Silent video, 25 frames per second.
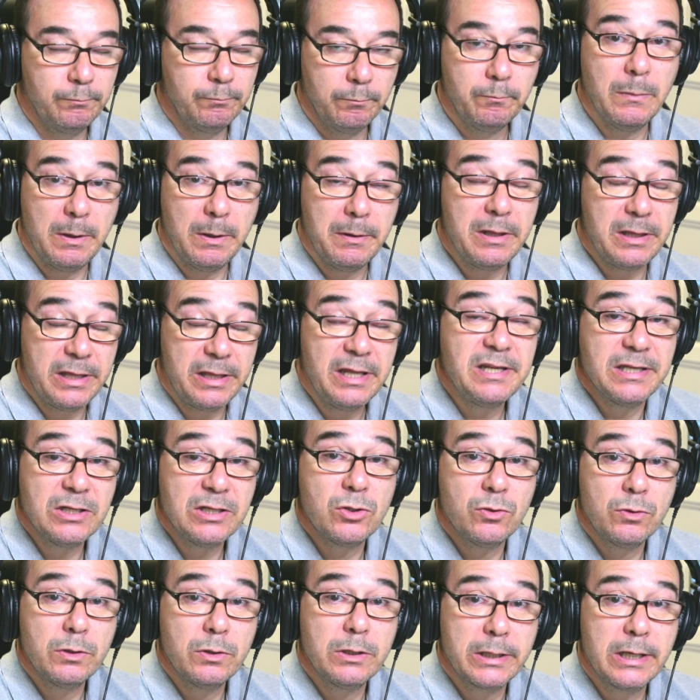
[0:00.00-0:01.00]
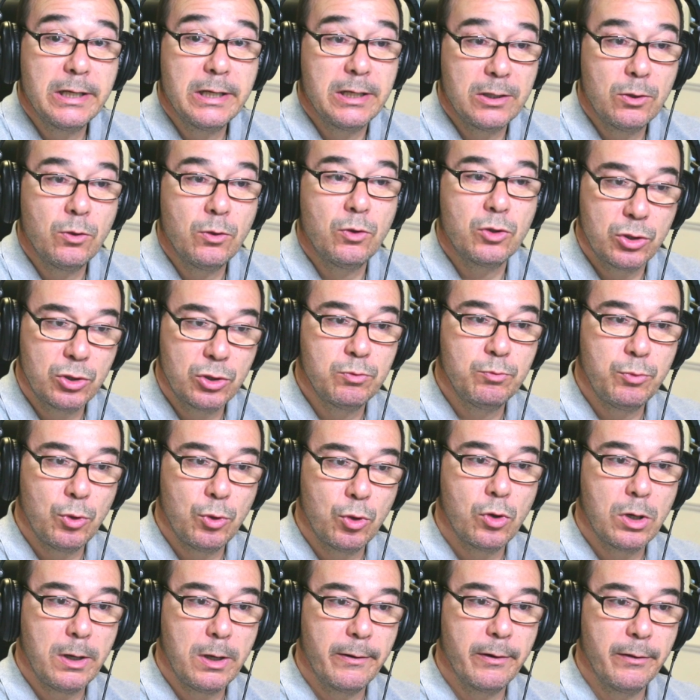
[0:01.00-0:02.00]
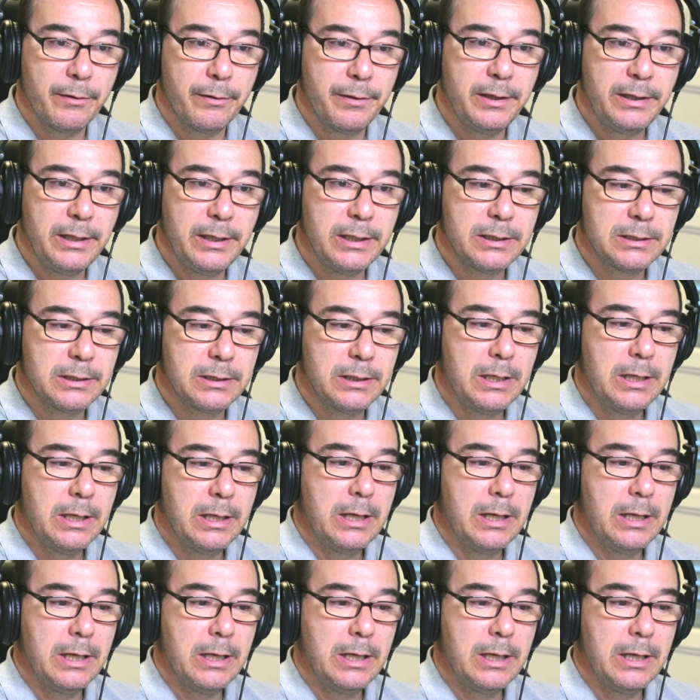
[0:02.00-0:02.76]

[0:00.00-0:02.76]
me decís eso, es que luego sois un poco cabroncetes.